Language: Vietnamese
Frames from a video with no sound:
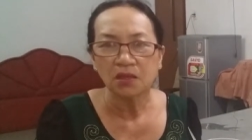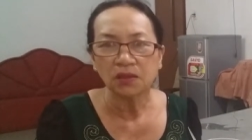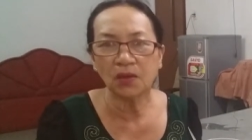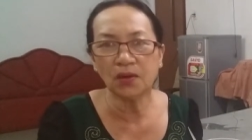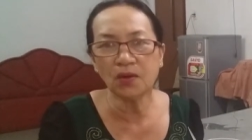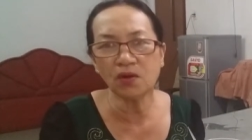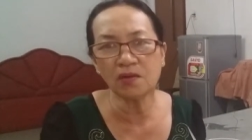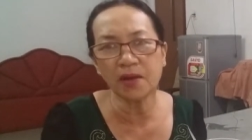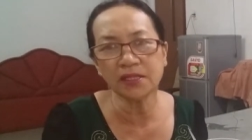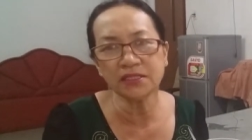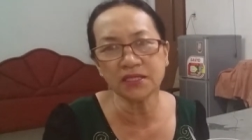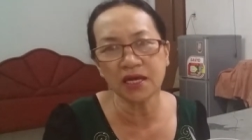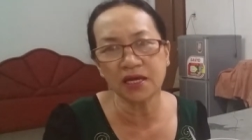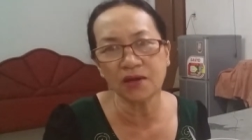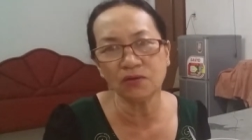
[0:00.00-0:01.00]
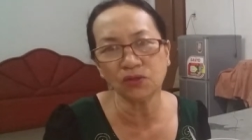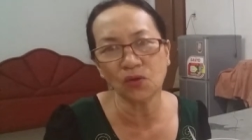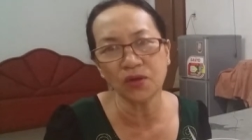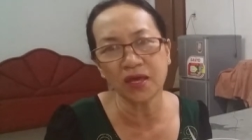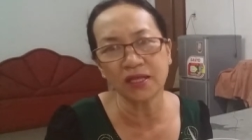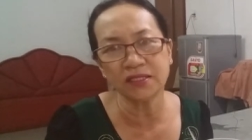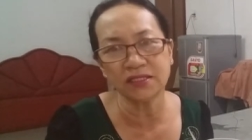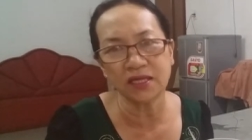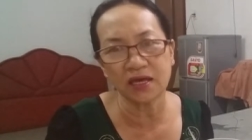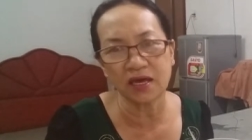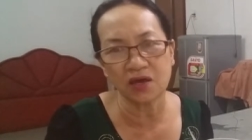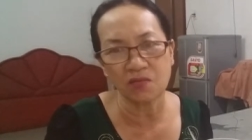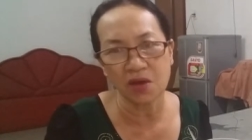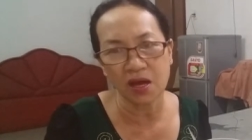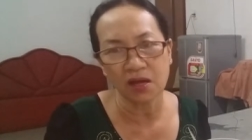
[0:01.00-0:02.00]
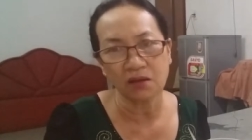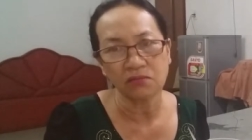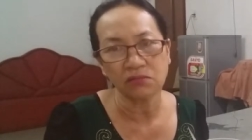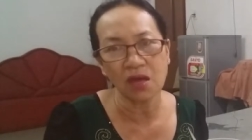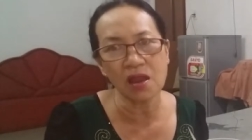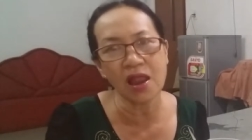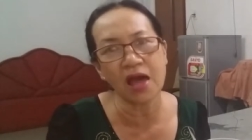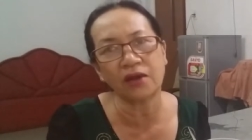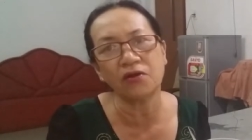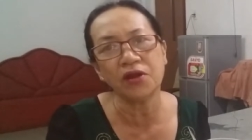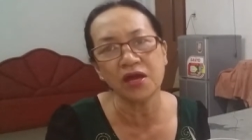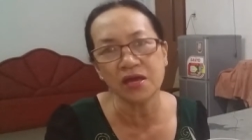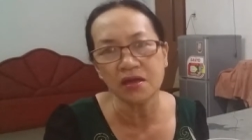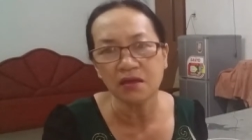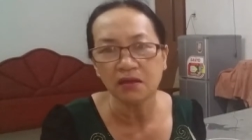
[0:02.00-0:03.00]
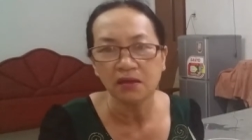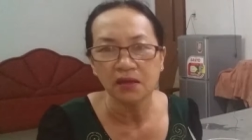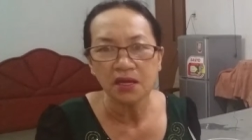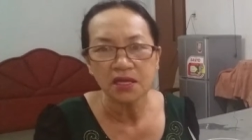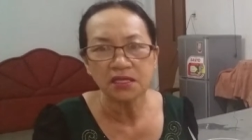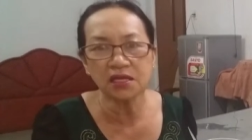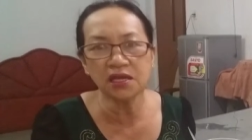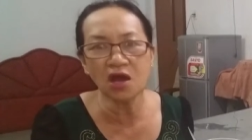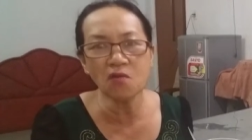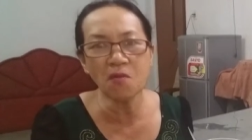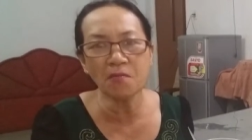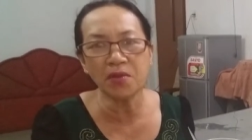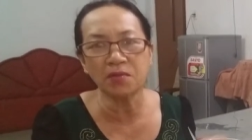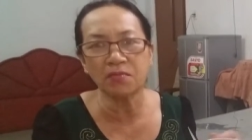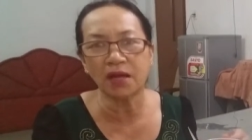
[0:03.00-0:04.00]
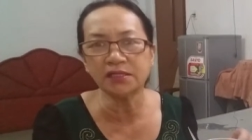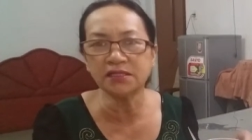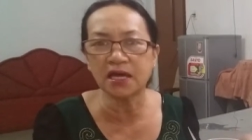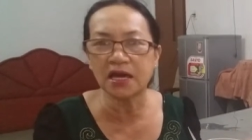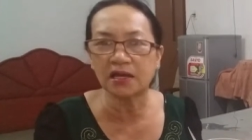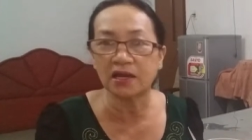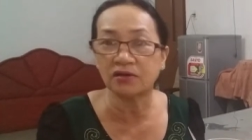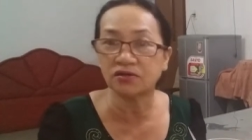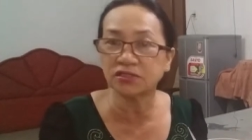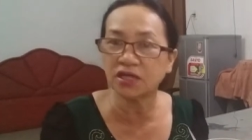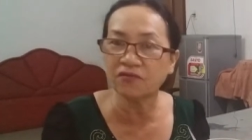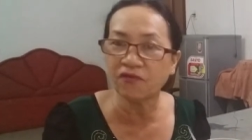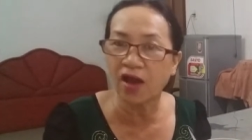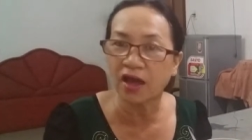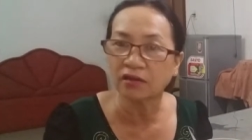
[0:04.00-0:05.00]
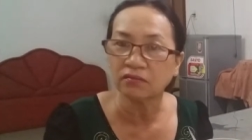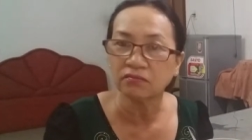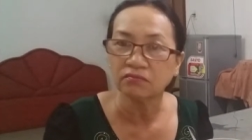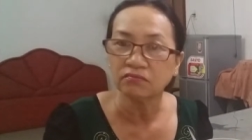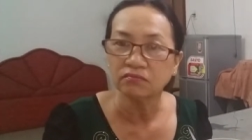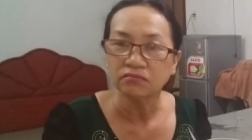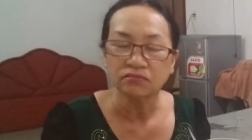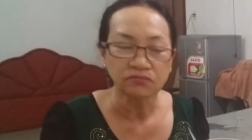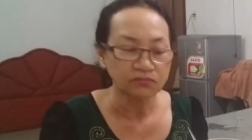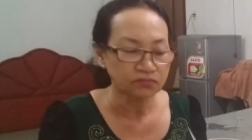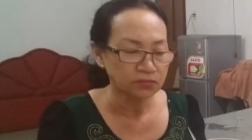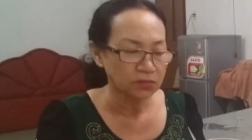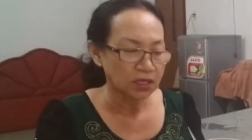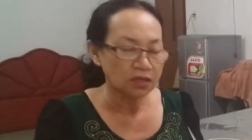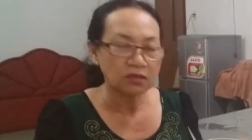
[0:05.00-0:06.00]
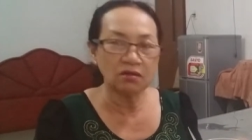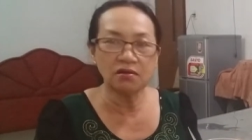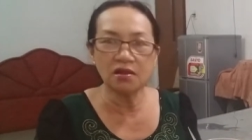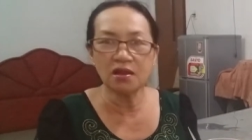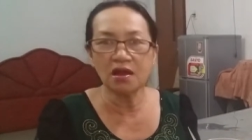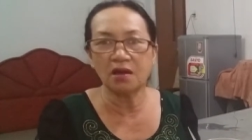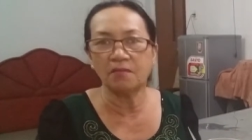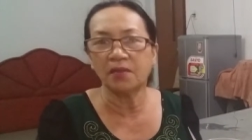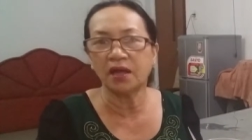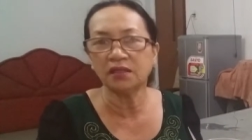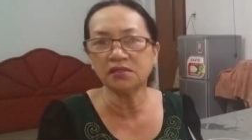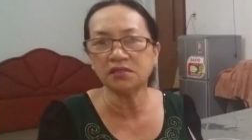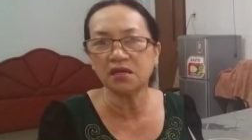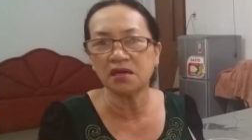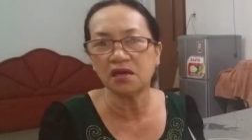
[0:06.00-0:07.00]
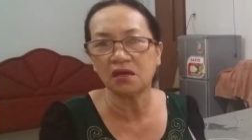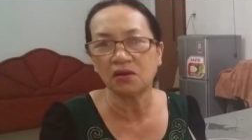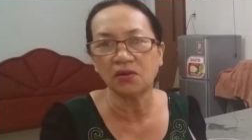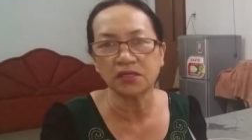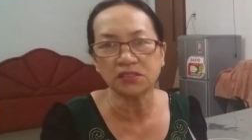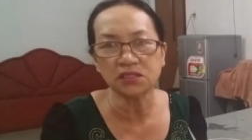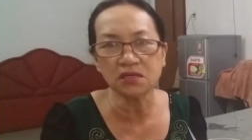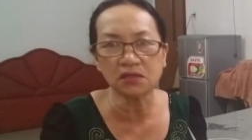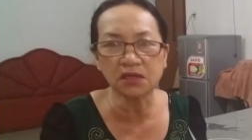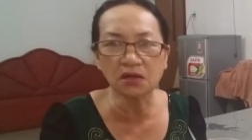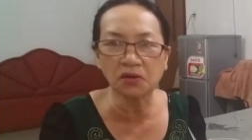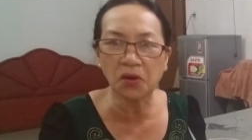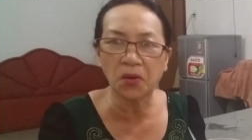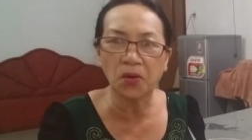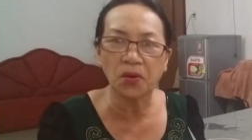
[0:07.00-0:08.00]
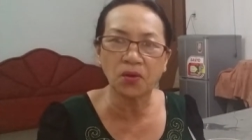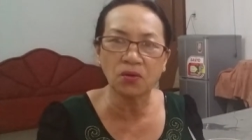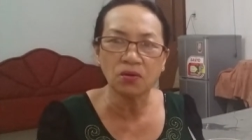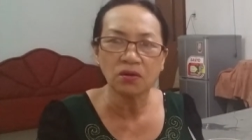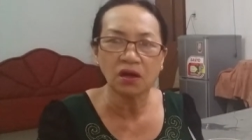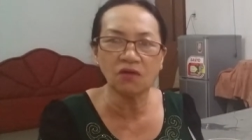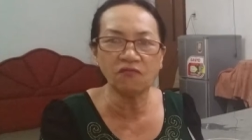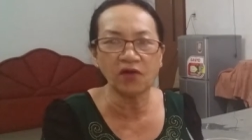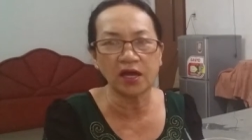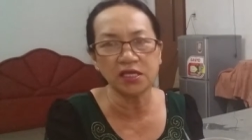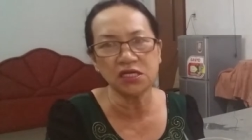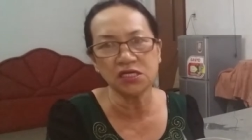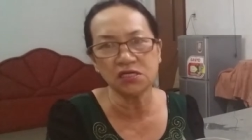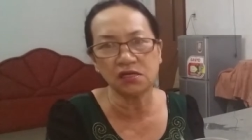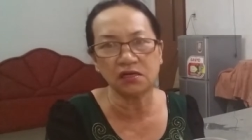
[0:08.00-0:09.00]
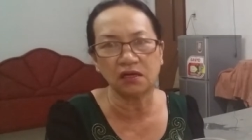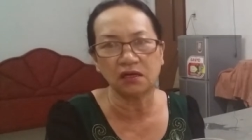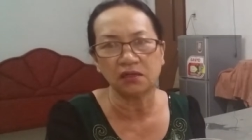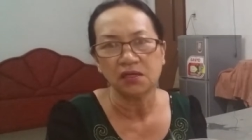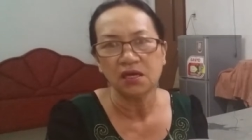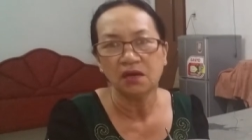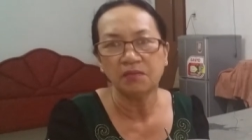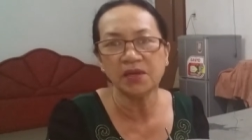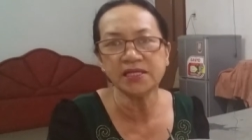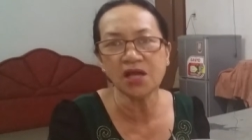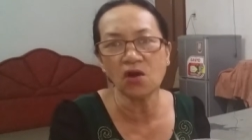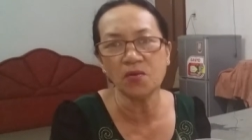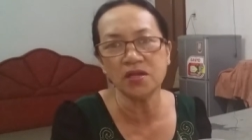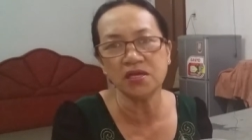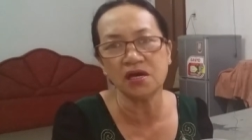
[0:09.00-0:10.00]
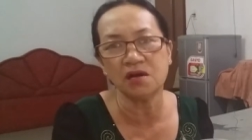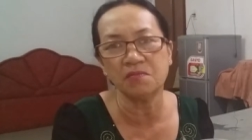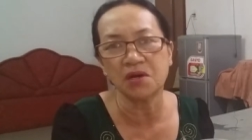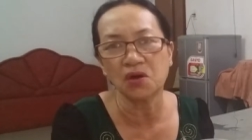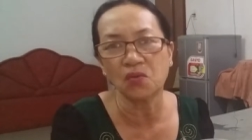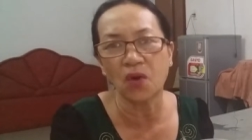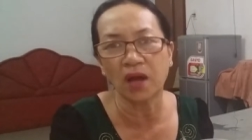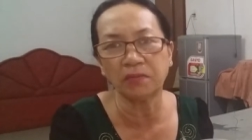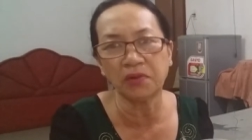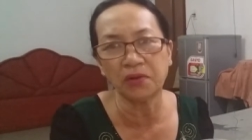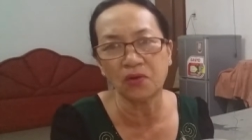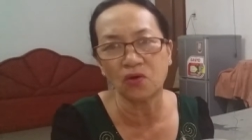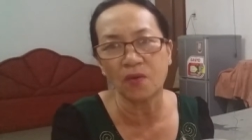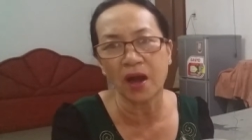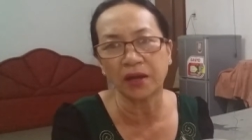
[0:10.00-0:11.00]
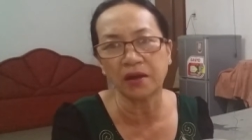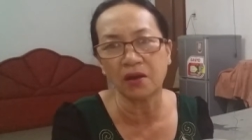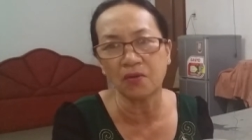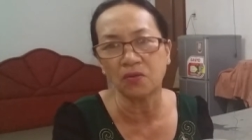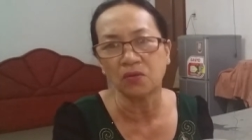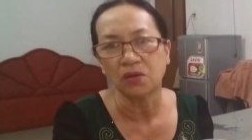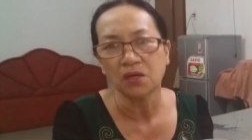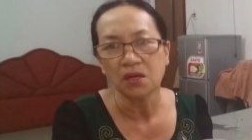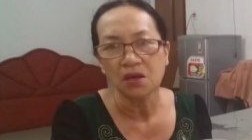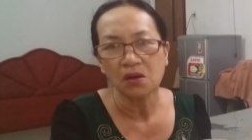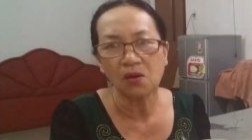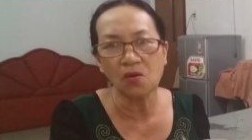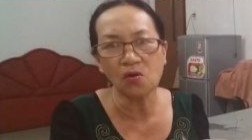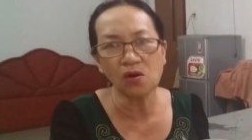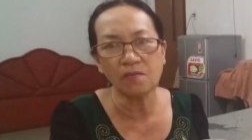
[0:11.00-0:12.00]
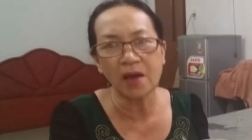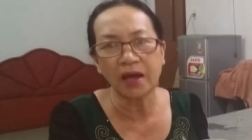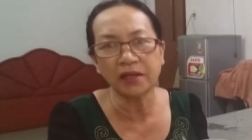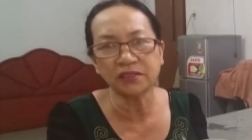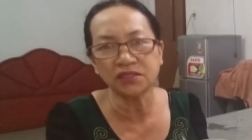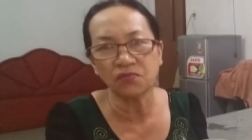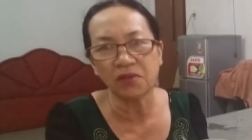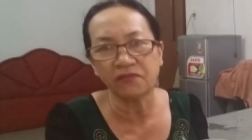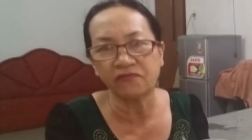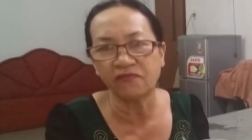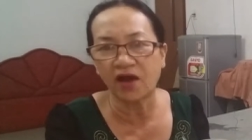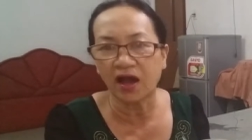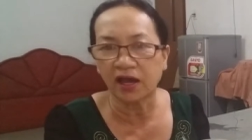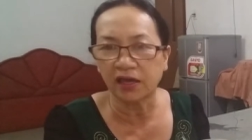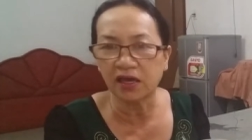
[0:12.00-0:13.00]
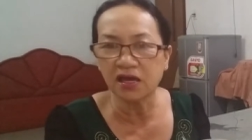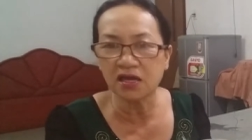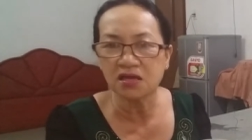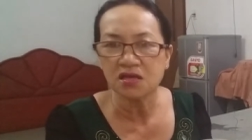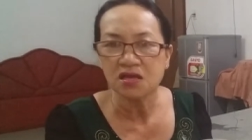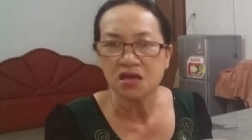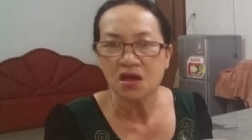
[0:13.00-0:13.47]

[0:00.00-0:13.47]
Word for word: tôi đâu có bán chè đâu tôi đi ăn chè mà thế là nó đi chứ nếu mà mình bán chè là nó sẽ phạt cho nên là bán chè ngày xưa rất khổ không phải như ờ, mấy cháu bây giờ mở quán mà đồ bán đâu cô là bán ở trong hàng vải ấy